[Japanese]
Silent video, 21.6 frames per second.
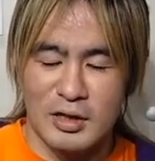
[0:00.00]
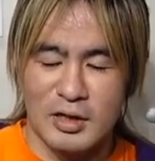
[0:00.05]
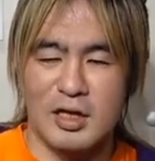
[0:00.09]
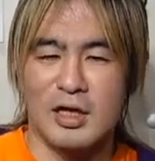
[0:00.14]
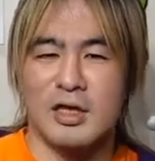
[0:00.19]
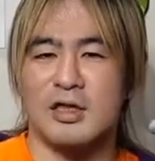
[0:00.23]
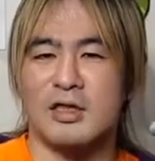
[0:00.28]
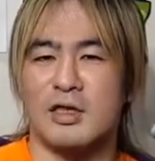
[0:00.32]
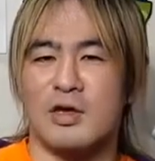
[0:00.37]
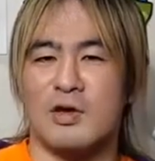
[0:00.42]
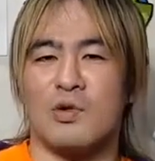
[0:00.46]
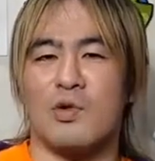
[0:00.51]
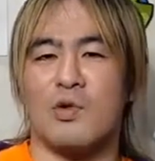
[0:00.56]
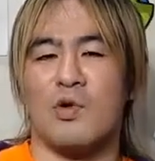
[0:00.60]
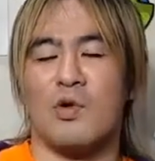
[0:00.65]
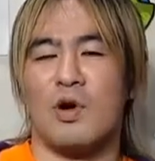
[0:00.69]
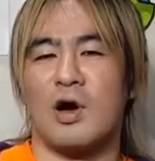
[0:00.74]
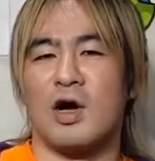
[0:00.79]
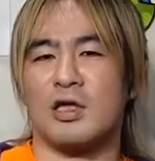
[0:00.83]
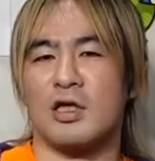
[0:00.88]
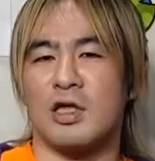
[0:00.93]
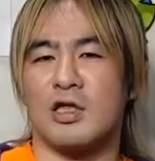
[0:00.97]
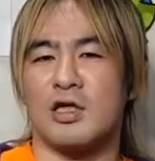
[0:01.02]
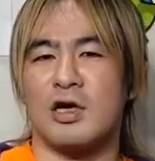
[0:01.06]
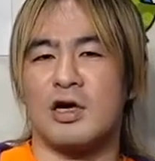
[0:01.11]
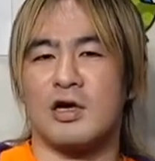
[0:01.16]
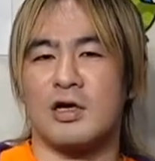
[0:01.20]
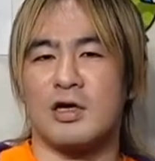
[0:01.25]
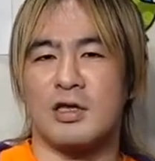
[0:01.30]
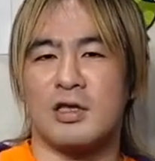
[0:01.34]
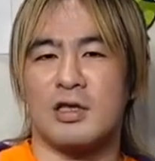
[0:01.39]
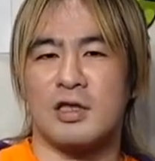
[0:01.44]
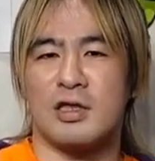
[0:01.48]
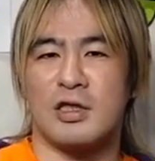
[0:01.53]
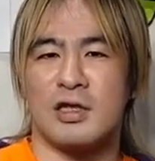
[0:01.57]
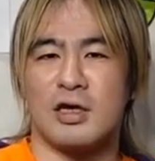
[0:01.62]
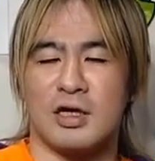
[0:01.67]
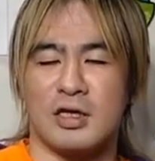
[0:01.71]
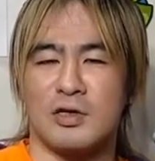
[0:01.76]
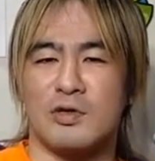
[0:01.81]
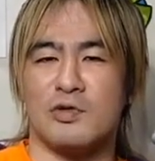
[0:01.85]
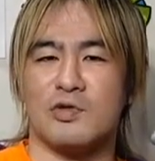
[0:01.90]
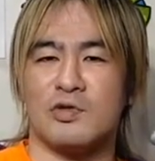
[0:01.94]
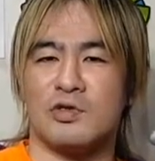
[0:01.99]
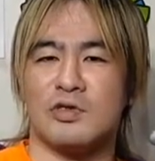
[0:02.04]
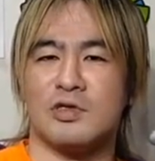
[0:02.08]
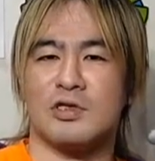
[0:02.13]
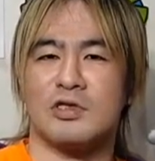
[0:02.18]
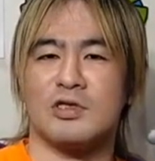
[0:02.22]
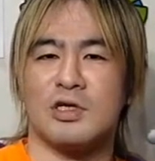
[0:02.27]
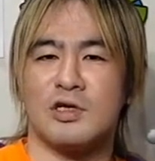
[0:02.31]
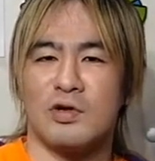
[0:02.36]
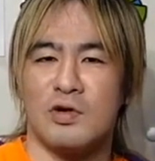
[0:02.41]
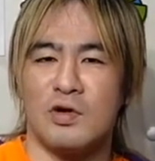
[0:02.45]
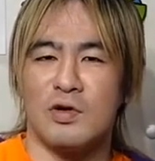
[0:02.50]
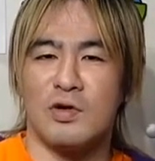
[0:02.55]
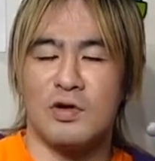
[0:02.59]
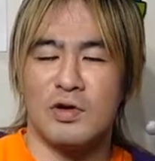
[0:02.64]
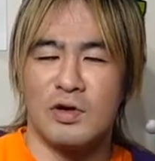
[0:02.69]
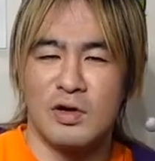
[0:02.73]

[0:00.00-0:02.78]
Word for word: 全然こう話が違ってくるんですけど、